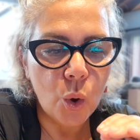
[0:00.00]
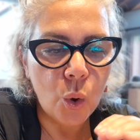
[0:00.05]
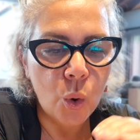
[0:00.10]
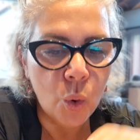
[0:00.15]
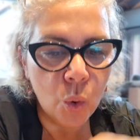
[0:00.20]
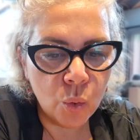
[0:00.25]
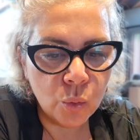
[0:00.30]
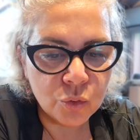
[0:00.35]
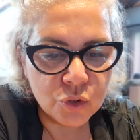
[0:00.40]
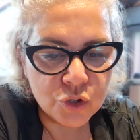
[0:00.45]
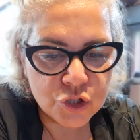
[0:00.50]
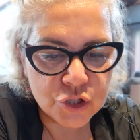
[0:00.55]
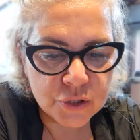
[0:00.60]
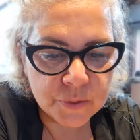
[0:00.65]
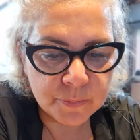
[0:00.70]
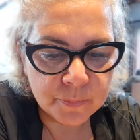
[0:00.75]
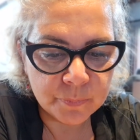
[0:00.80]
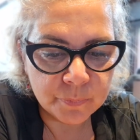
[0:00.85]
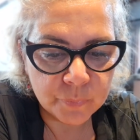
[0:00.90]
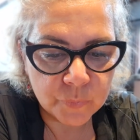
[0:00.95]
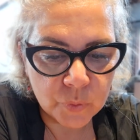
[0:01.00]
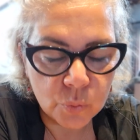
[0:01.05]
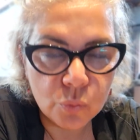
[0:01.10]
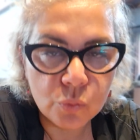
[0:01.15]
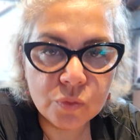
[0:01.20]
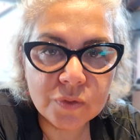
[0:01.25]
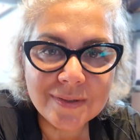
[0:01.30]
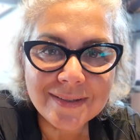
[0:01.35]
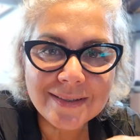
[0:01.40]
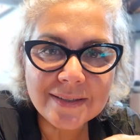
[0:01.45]
onde
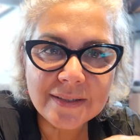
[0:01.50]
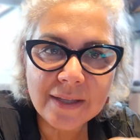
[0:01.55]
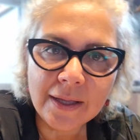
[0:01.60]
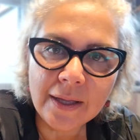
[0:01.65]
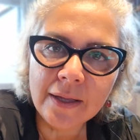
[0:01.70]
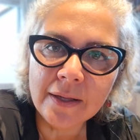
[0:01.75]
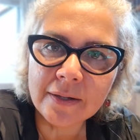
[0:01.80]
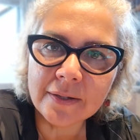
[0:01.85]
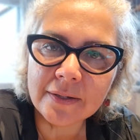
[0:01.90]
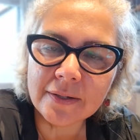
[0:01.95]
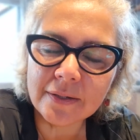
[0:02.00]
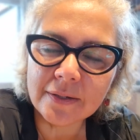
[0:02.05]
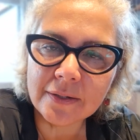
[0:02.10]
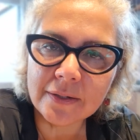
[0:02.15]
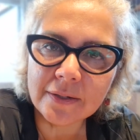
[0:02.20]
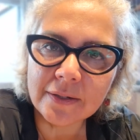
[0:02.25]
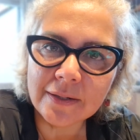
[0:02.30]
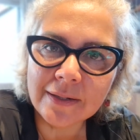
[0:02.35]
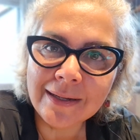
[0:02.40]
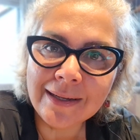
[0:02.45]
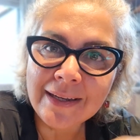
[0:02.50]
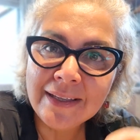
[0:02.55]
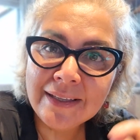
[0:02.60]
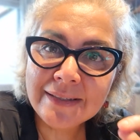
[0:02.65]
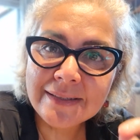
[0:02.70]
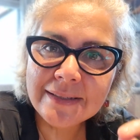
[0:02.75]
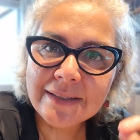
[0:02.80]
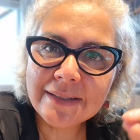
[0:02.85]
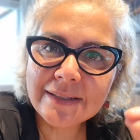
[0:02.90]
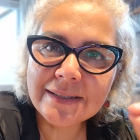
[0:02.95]
o ser
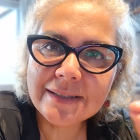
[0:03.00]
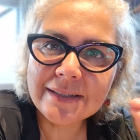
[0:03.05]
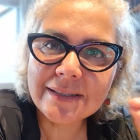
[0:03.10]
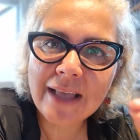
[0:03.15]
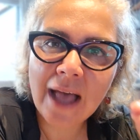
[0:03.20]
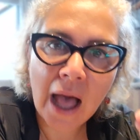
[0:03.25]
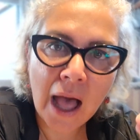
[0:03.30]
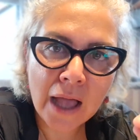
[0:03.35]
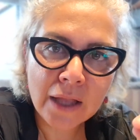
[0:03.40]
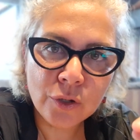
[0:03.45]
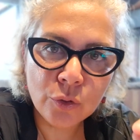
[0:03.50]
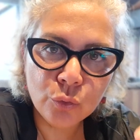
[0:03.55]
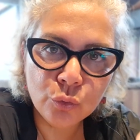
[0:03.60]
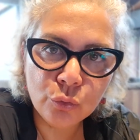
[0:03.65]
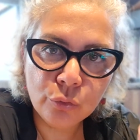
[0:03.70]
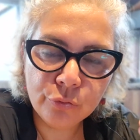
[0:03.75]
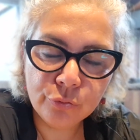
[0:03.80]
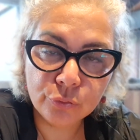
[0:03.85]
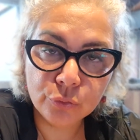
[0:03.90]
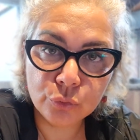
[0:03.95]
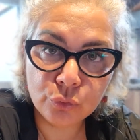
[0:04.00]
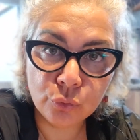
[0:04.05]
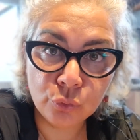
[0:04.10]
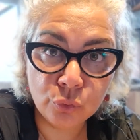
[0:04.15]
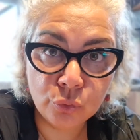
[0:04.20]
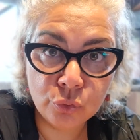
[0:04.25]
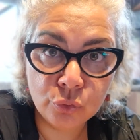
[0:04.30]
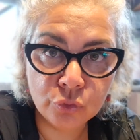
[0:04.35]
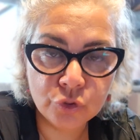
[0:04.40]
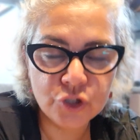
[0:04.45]
necessário no
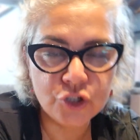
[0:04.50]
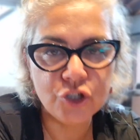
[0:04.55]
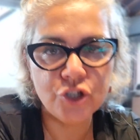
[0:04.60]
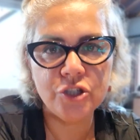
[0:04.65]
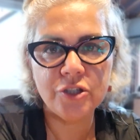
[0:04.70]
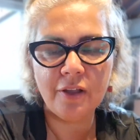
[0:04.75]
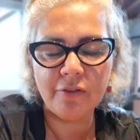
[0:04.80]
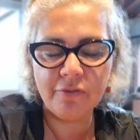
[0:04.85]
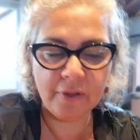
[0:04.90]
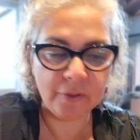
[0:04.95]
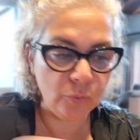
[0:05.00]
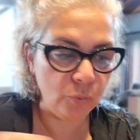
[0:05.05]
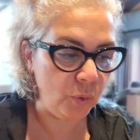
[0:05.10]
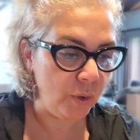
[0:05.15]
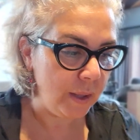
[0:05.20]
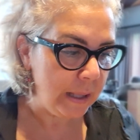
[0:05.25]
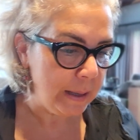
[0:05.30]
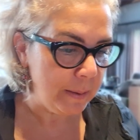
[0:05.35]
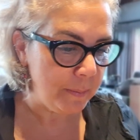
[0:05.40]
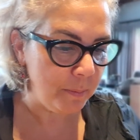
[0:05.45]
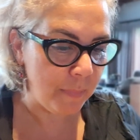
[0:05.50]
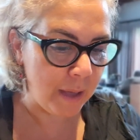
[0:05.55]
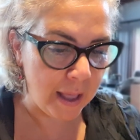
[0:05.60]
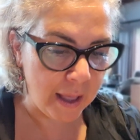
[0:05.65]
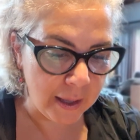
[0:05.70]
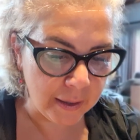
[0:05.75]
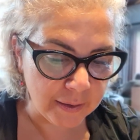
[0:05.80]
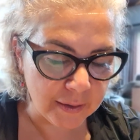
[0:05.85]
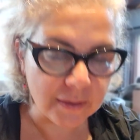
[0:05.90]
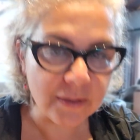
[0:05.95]
futuro, onde a gente está vendo
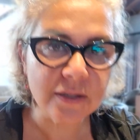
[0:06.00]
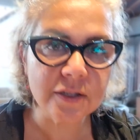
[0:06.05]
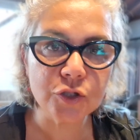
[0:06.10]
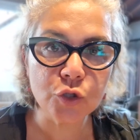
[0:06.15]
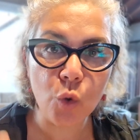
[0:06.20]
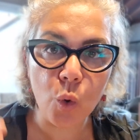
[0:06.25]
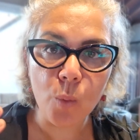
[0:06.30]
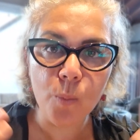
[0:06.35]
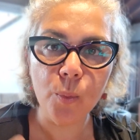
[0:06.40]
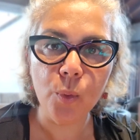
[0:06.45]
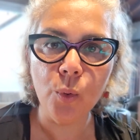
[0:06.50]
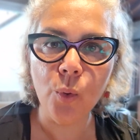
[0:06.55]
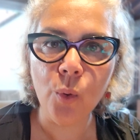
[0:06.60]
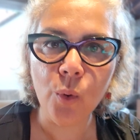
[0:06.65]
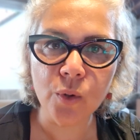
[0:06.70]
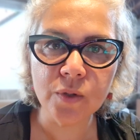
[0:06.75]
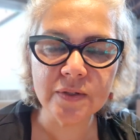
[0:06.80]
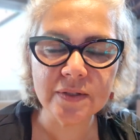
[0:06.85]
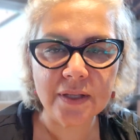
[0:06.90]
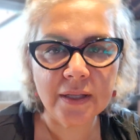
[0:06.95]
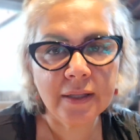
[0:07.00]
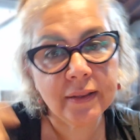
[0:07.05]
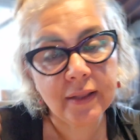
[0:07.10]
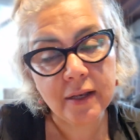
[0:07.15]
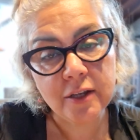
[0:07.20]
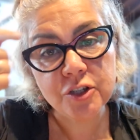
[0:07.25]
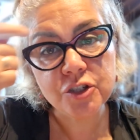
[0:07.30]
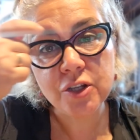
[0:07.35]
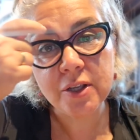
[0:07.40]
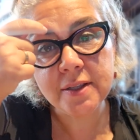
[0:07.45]
máquinas, robôs,
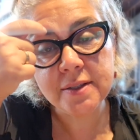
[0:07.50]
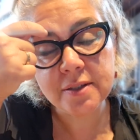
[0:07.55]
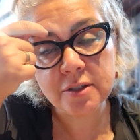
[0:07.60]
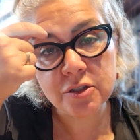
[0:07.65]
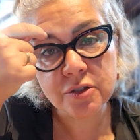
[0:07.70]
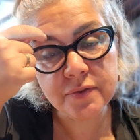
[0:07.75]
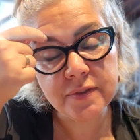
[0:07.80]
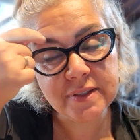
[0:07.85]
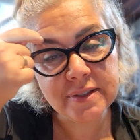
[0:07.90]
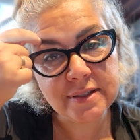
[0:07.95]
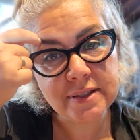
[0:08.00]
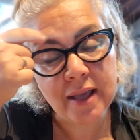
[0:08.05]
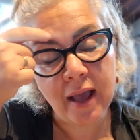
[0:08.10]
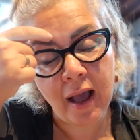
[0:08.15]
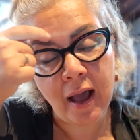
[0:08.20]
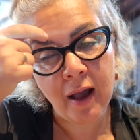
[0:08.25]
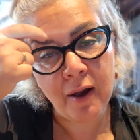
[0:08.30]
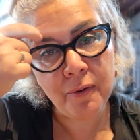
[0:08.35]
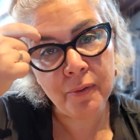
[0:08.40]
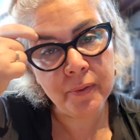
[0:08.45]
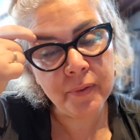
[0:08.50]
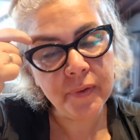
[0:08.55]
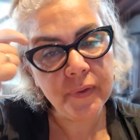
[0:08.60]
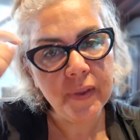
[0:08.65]
inteligência artificial.